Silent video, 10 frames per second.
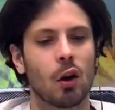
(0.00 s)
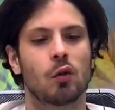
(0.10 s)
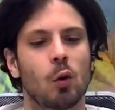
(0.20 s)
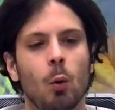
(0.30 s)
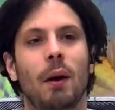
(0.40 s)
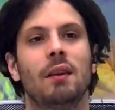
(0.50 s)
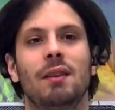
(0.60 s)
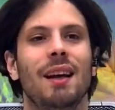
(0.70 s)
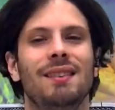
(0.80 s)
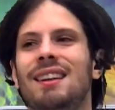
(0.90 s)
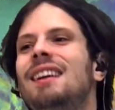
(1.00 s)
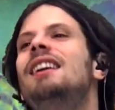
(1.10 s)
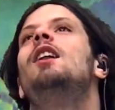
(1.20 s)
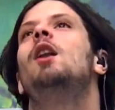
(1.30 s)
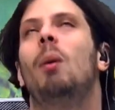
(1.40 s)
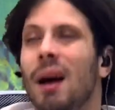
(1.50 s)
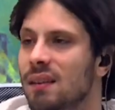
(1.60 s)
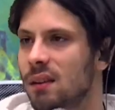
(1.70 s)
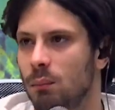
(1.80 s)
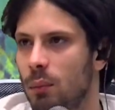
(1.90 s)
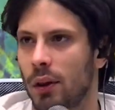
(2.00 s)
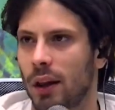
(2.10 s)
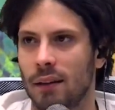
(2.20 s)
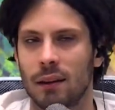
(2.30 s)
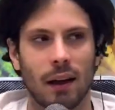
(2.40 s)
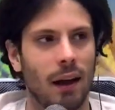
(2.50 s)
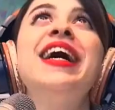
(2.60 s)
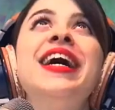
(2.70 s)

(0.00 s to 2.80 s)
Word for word: en los openings es lo más importante.